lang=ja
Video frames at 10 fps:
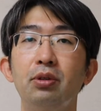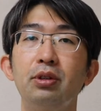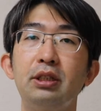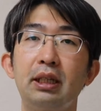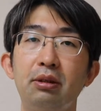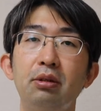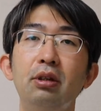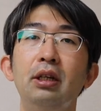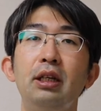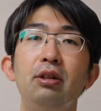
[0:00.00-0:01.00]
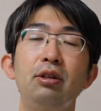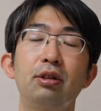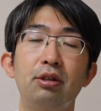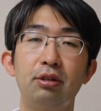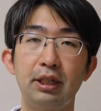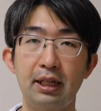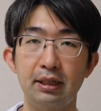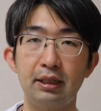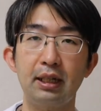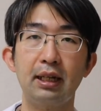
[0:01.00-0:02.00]
門の医者といろいろ相
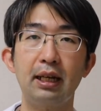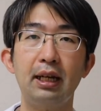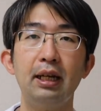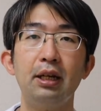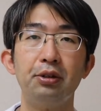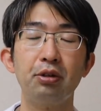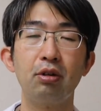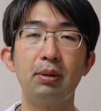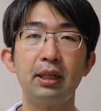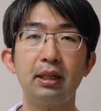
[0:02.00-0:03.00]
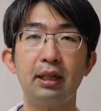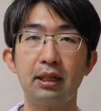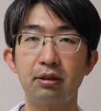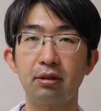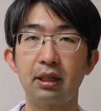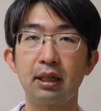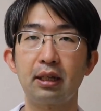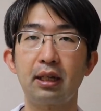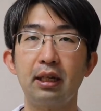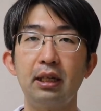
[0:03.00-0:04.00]
談しながらどこまで眼圧を下げ
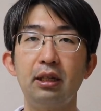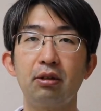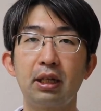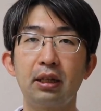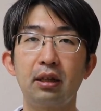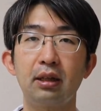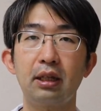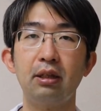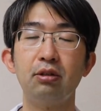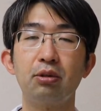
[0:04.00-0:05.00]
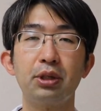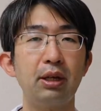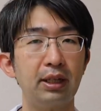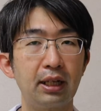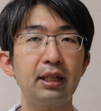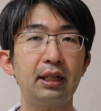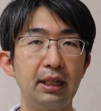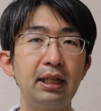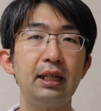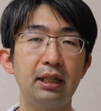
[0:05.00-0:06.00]
たらいいのかっていう答えはなかなか
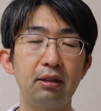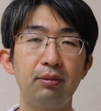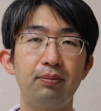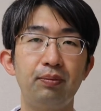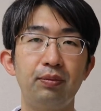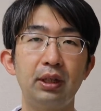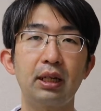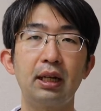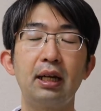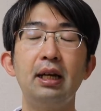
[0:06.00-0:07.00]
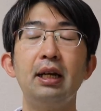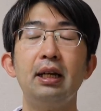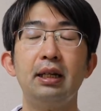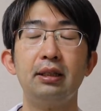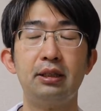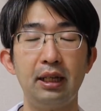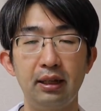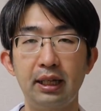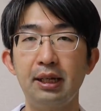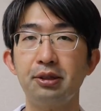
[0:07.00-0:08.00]
出ないですだから
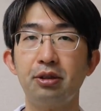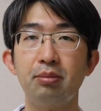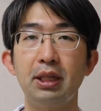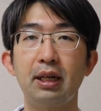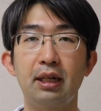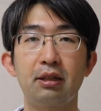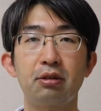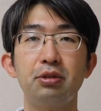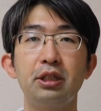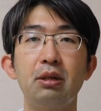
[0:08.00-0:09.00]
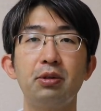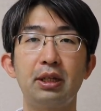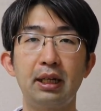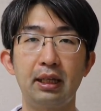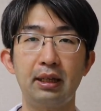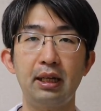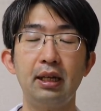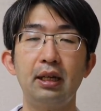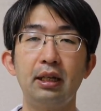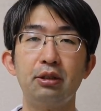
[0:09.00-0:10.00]
全体像を見ながら少しでも下げ
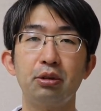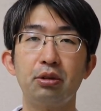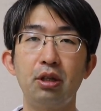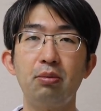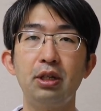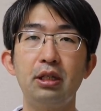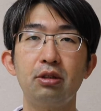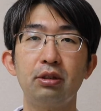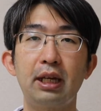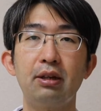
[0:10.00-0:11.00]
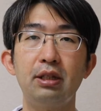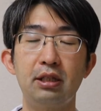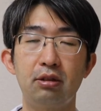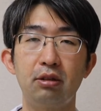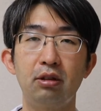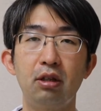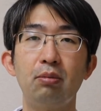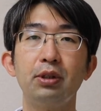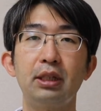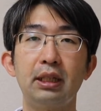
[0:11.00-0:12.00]
てちょっとでもいい状態を維持するって
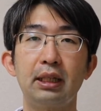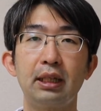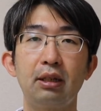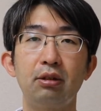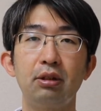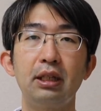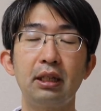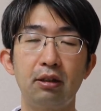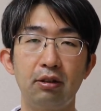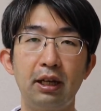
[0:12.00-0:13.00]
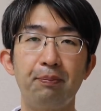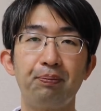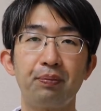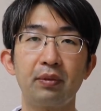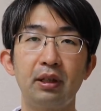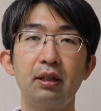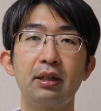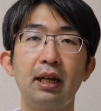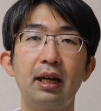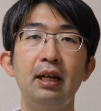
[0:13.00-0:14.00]
思っていただけるといいですよね。で
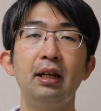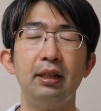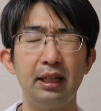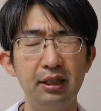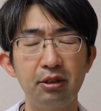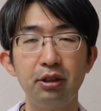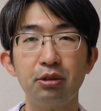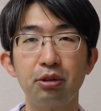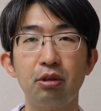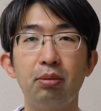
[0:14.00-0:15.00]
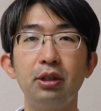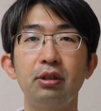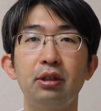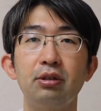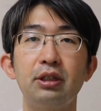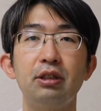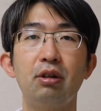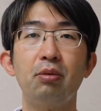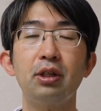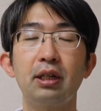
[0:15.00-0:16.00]
すから何よりちょっと覚えておいてほしい
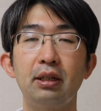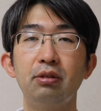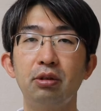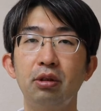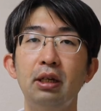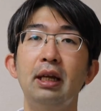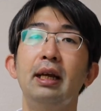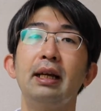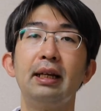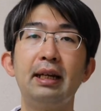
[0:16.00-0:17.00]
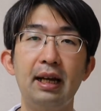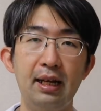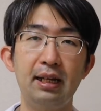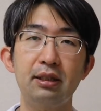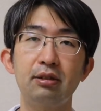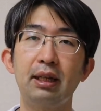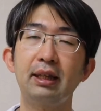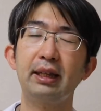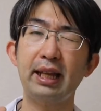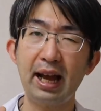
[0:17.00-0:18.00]
のはもう一回言うと眼圧
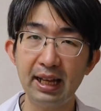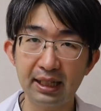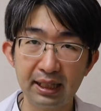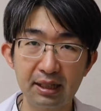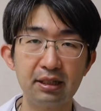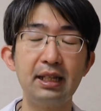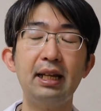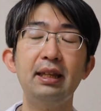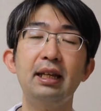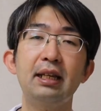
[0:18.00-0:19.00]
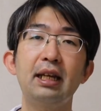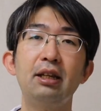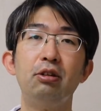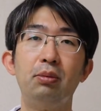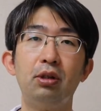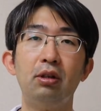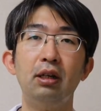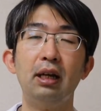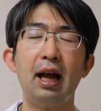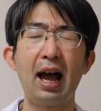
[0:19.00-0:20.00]
は大切なんだけれども
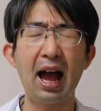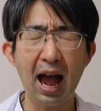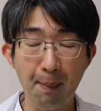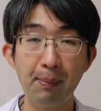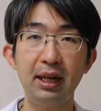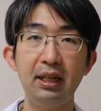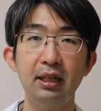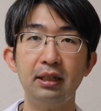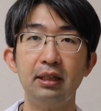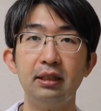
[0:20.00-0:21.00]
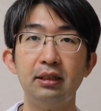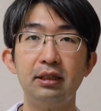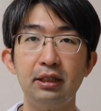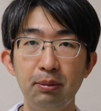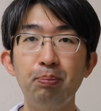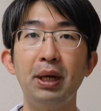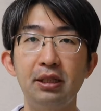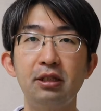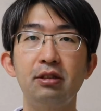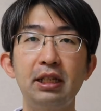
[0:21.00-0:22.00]
あんまり心配
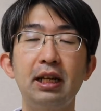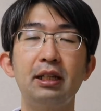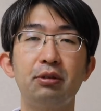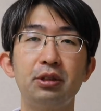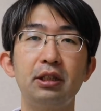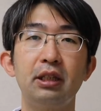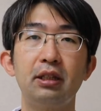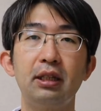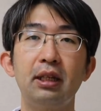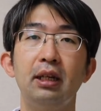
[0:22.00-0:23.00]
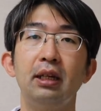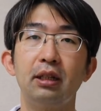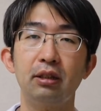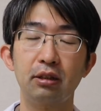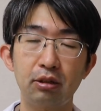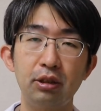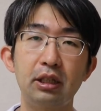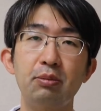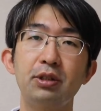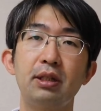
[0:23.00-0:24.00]
しすぎないでほしいんですねすごい
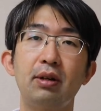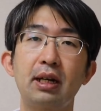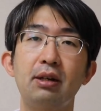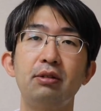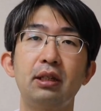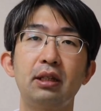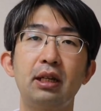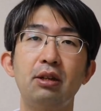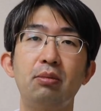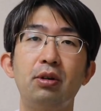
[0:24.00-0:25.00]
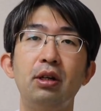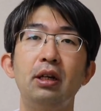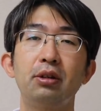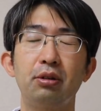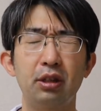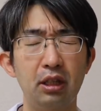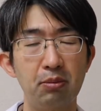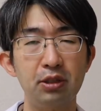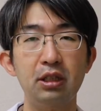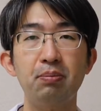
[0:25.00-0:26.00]
気持ちはわかるんですけれどもとって
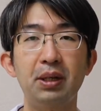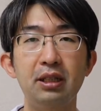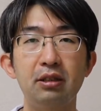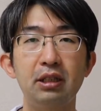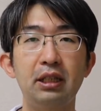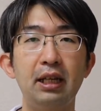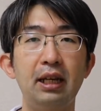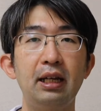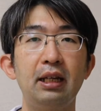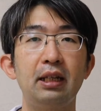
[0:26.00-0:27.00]
も心配しすぎて